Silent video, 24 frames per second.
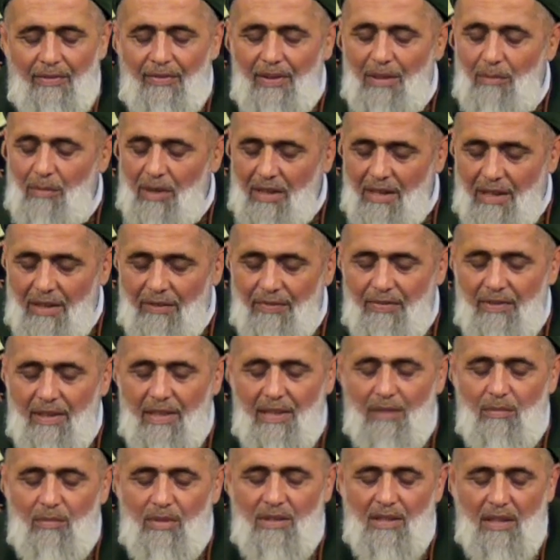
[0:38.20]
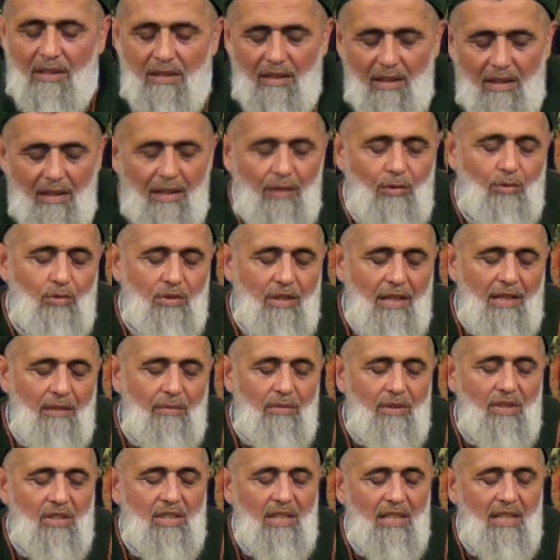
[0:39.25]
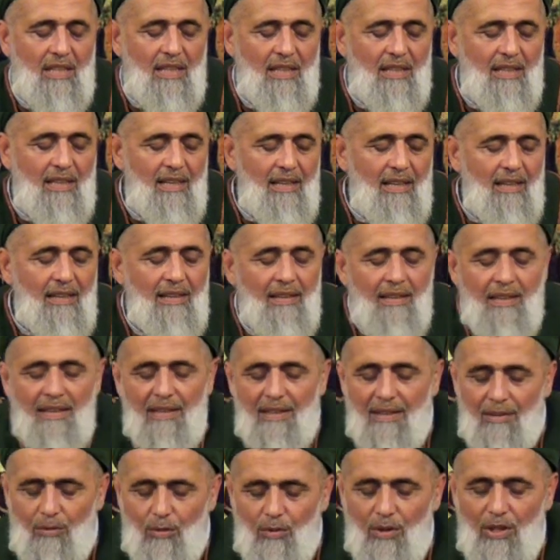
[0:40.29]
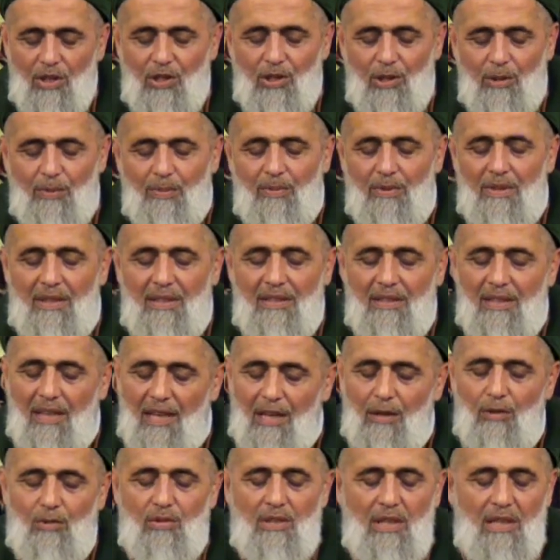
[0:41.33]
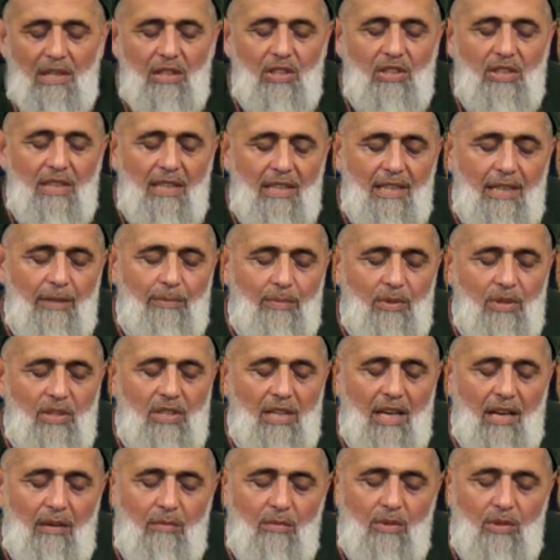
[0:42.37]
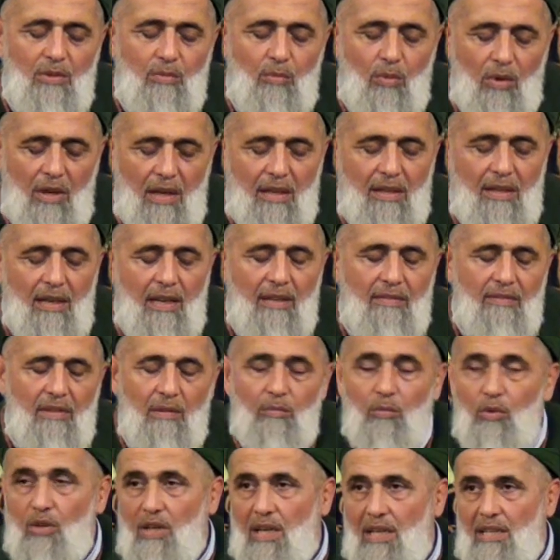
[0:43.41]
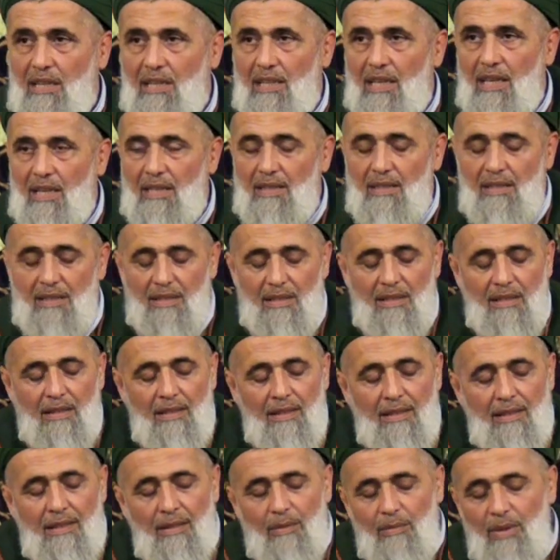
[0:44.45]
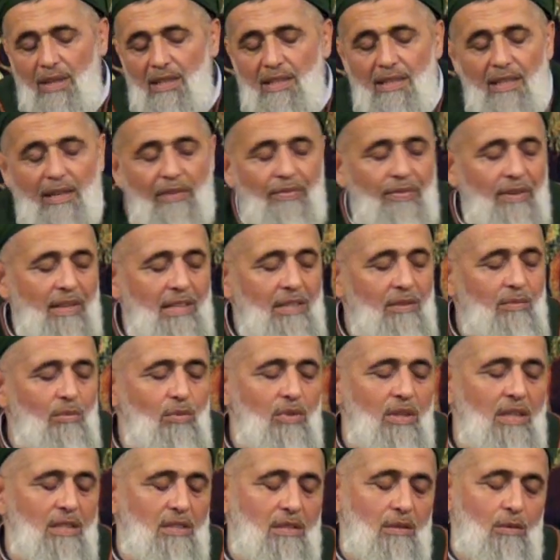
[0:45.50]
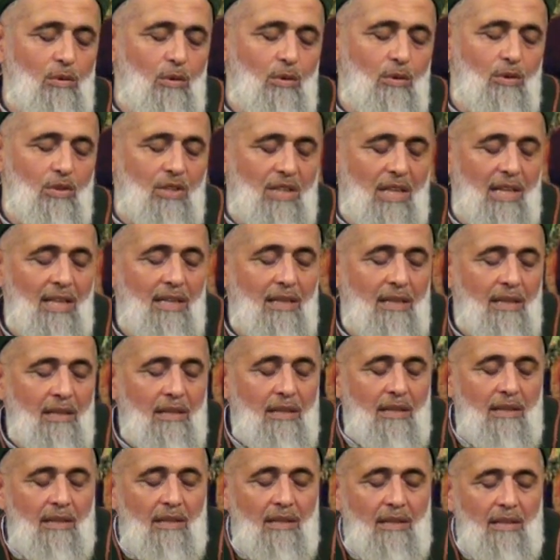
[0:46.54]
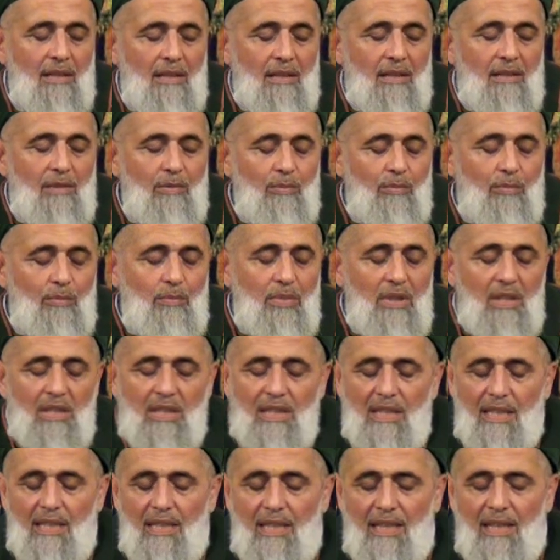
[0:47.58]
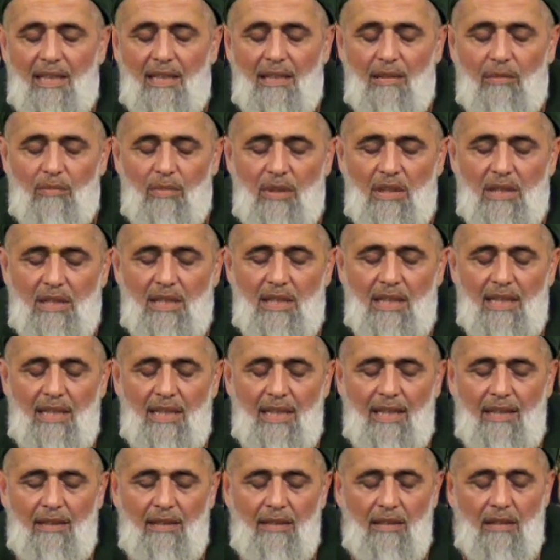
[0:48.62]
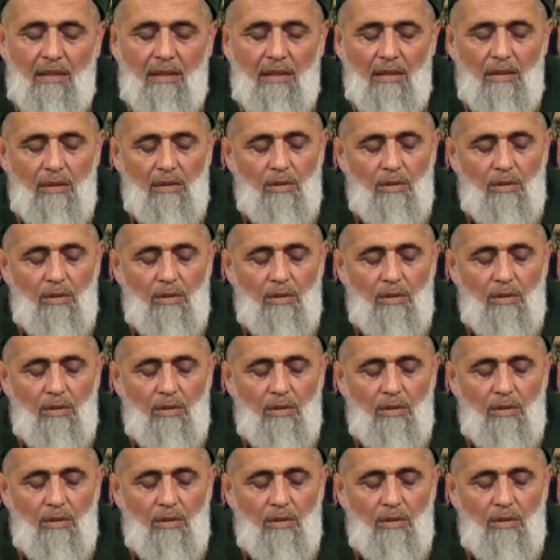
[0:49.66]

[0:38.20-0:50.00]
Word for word: efendim hedeflerimize daha güzel bir şekilde ulaşıp e, daha güzel işleri yapacağımız muhakkak ve mukadderdir. Peki efendi bu nasıl olacak? Bir kere bir kere